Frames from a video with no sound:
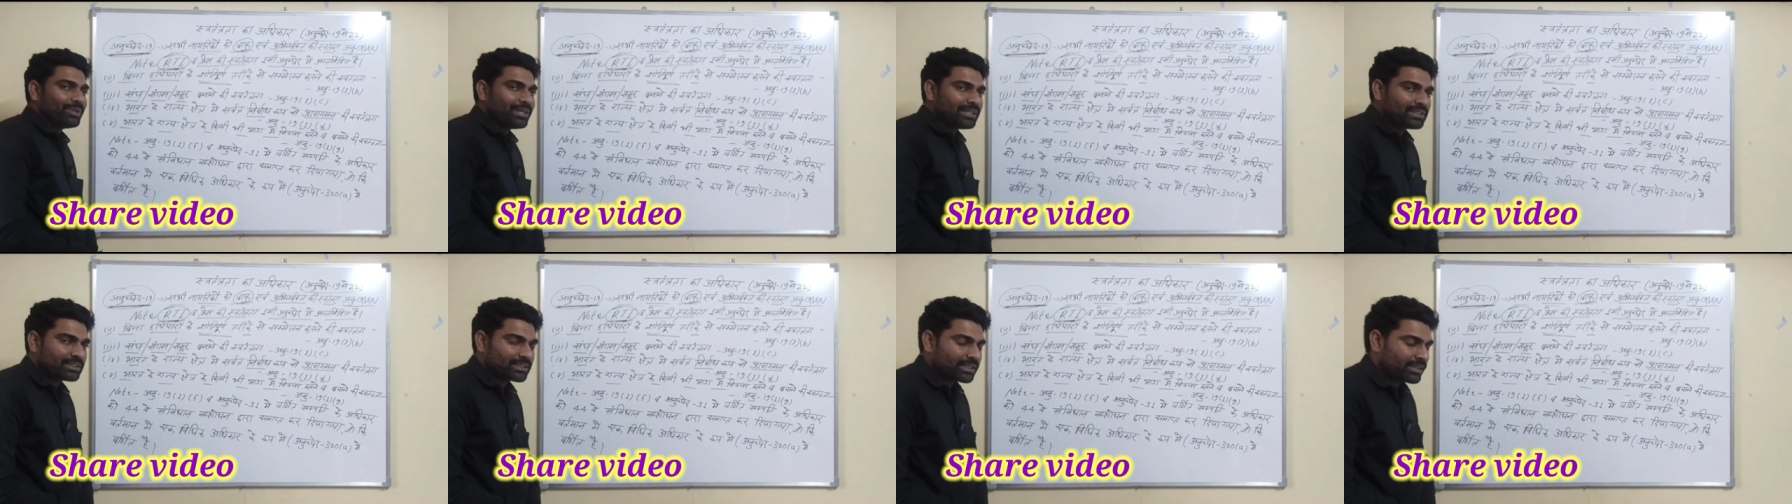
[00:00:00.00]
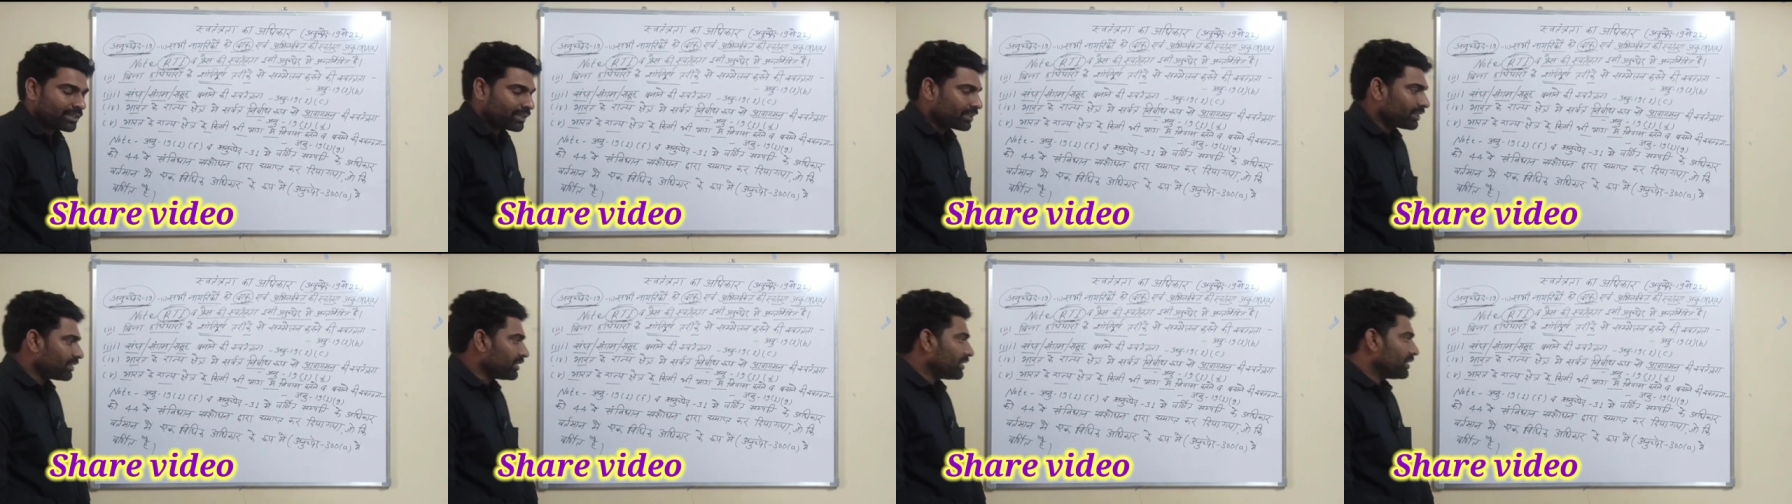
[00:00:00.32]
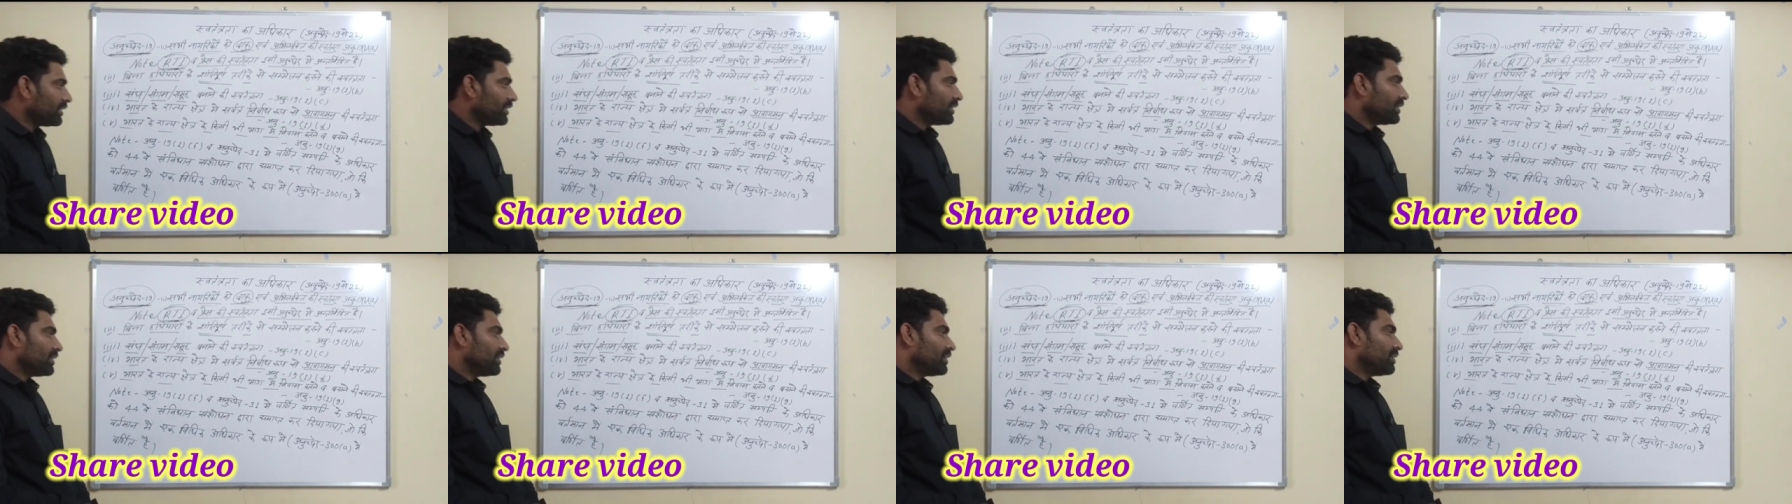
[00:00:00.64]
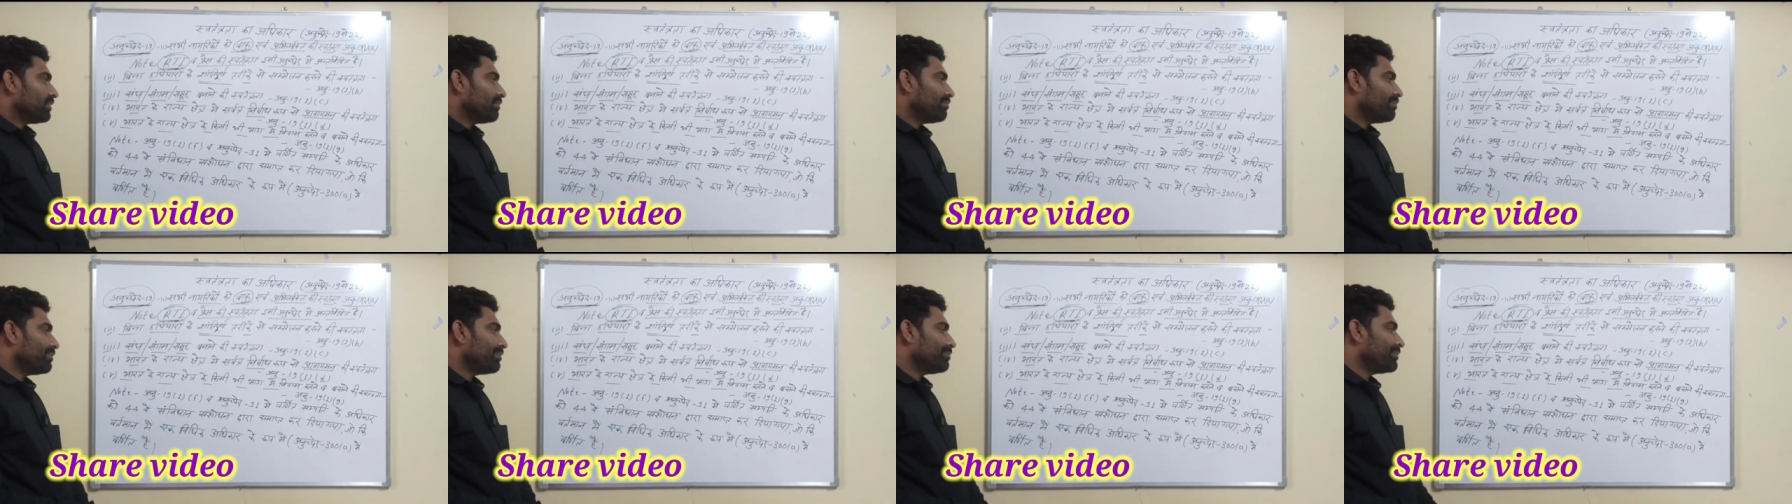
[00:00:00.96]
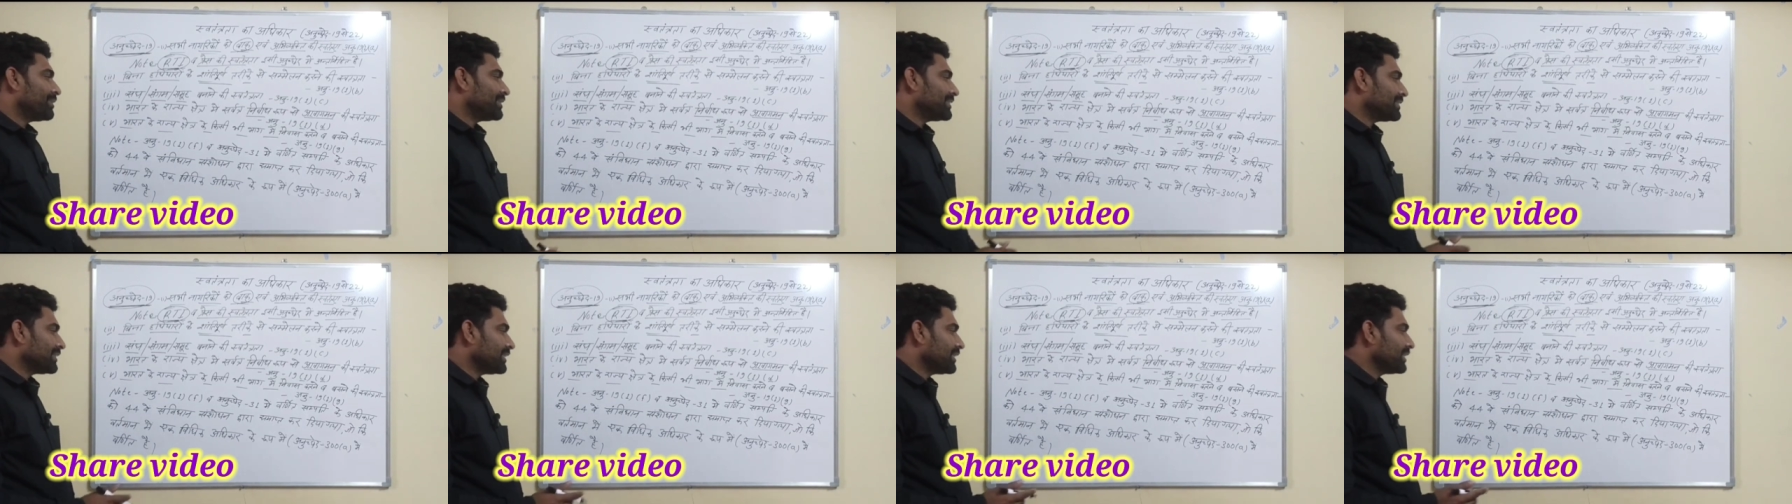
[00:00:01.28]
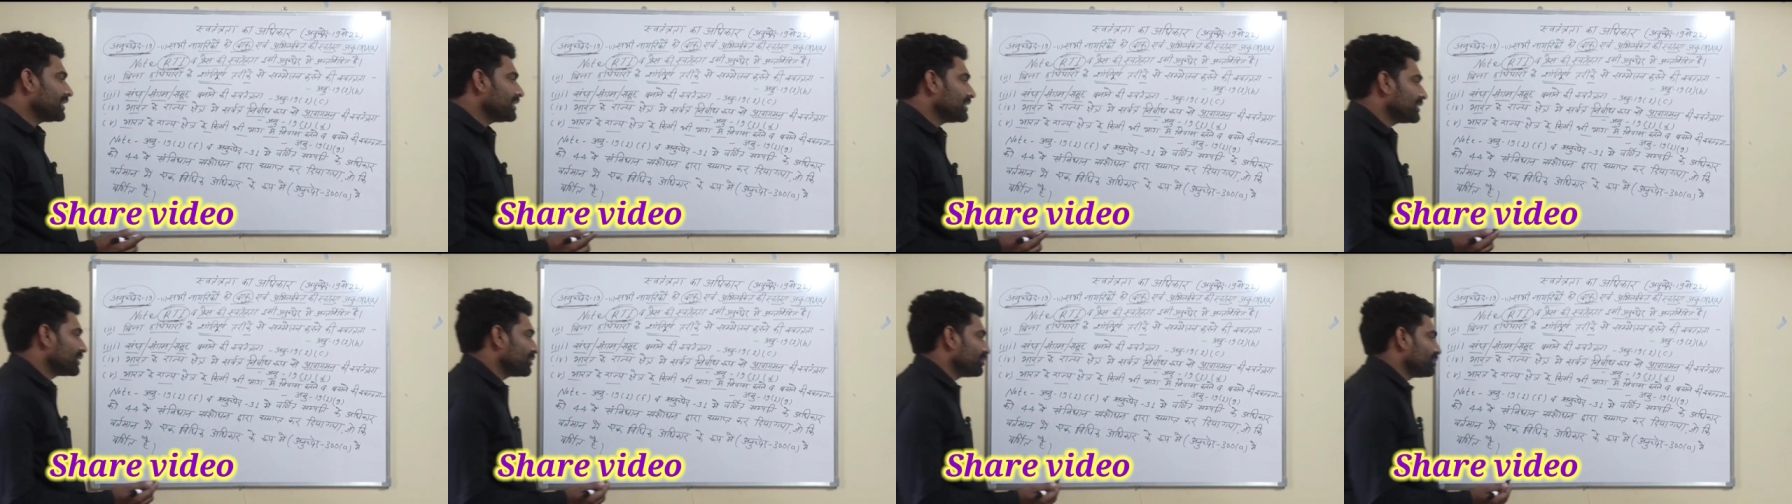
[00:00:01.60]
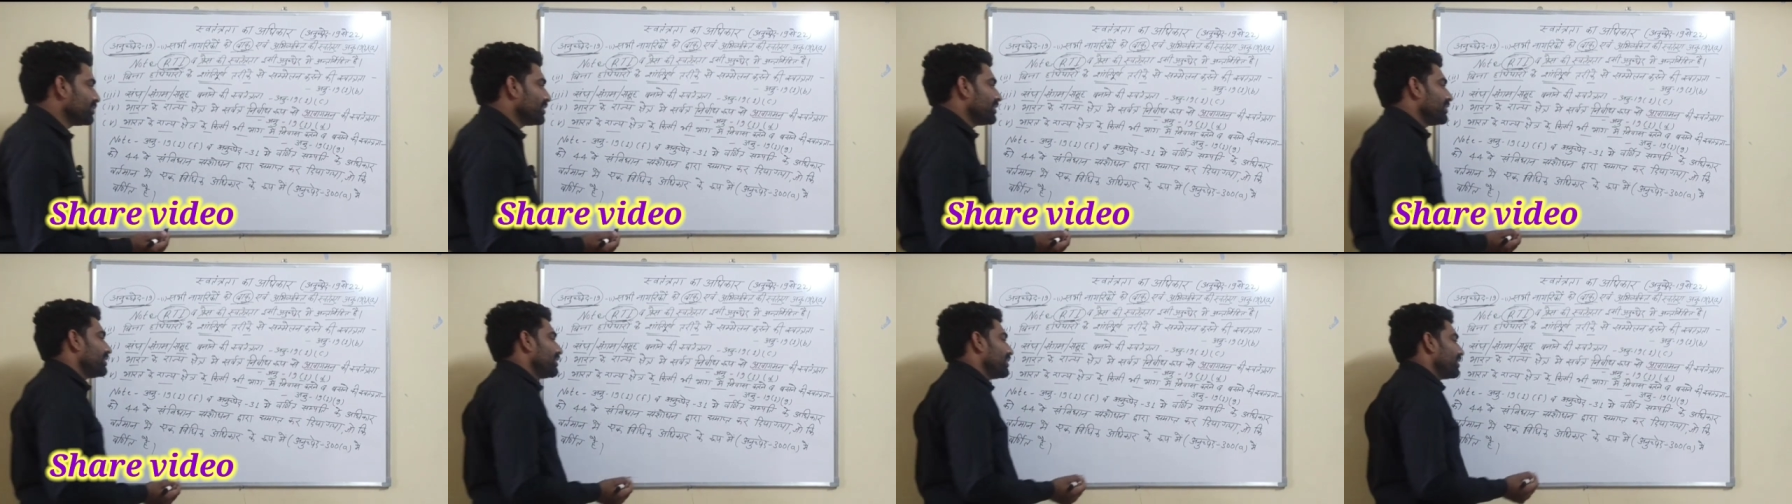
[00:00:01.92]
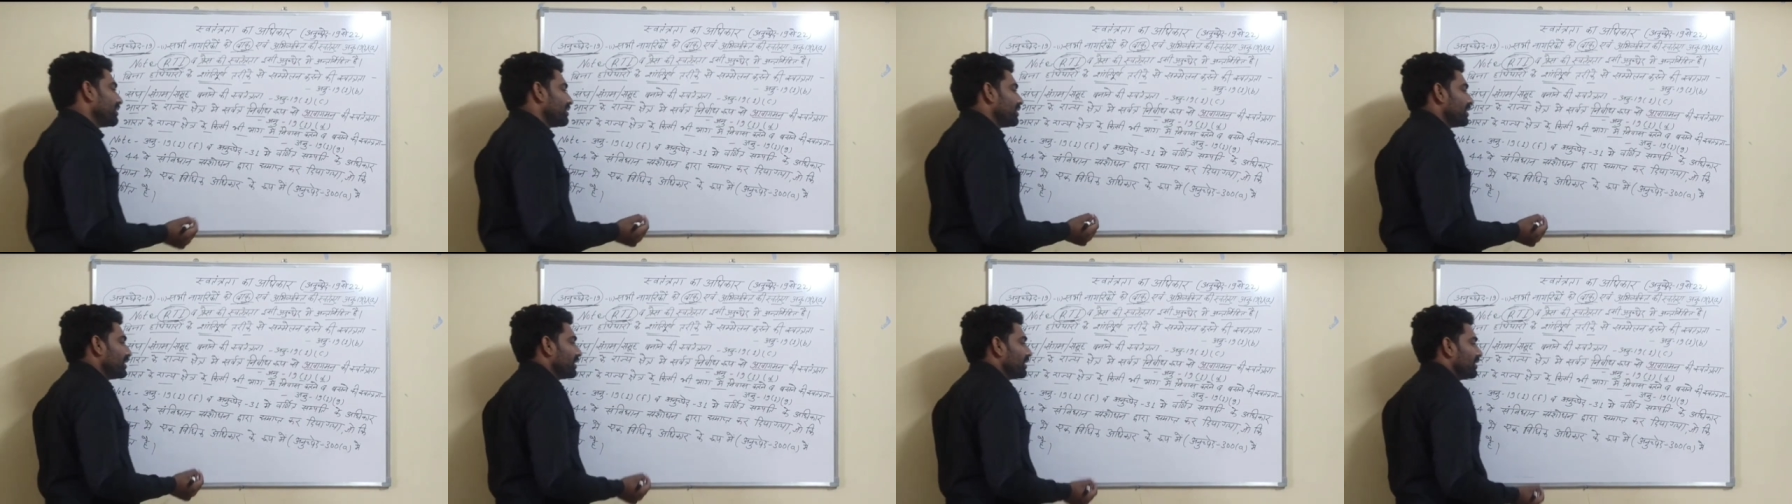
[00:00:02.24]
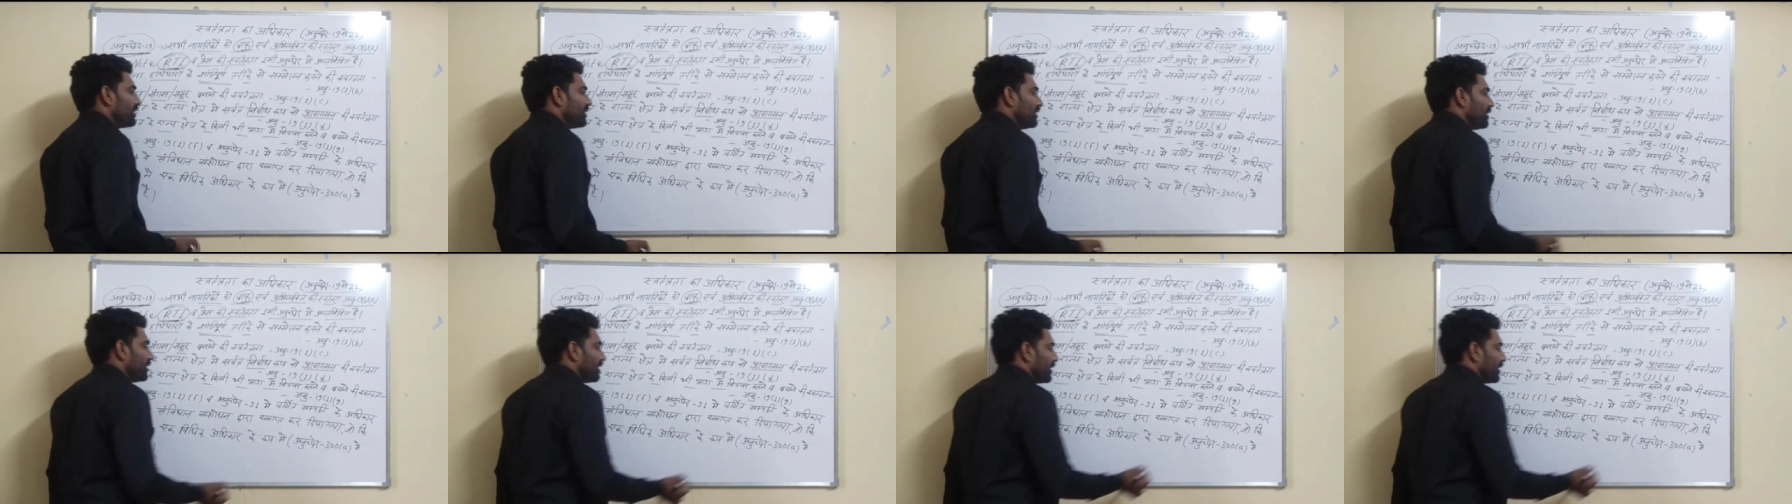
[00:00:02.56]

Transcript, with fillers: निवास करने व बसने की स्वतंत्रता